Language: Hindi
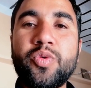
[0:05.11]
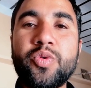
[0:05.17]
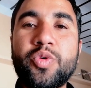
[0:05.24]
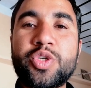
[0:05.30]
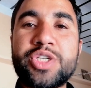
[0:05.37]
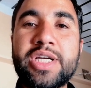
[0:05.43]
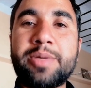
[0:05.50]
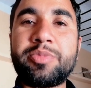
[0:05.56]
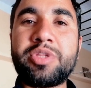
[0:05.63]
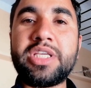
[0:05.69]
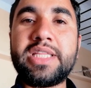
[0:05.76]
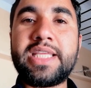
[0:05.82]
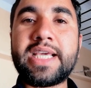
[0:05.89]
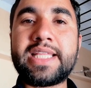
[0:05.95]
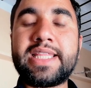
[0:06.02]
खुश आमदीद
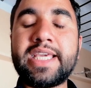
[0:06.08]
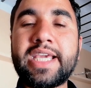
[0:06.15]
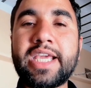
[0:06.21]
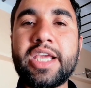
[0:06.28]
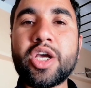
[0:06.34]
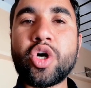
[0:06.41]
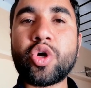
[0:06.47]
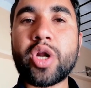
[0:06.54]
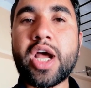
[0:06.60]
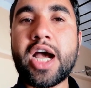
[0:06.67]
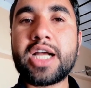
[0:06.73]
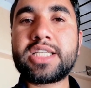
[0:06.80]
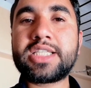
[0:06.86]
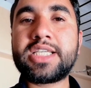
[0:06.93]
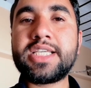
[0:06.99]
कहते हैं और
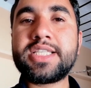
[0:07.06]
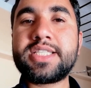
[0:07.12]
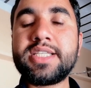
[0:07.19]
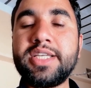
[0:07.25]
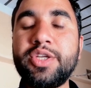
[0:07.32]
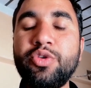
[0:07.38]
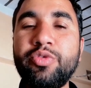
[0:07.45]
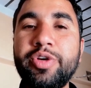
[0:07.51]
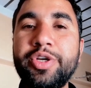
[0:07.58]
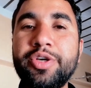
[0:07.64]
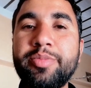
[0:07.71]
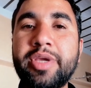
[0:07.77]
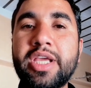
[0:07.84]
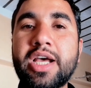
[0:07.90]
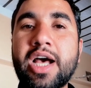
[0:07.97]
आज की इस न्यू वीडियो
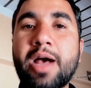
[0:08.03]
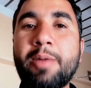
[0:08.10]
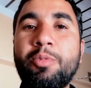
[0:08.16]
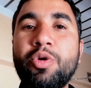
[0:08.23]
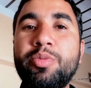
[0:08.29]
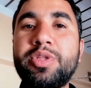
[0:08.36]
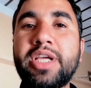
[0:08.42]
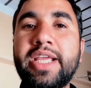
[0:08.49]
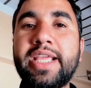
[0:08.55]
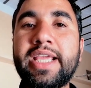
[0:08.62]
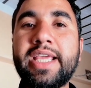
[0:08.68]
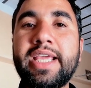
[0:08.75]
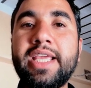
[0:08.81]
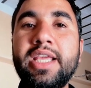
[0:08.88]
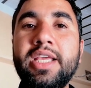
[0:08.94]
में आपको
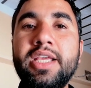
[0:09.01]
बताएंगे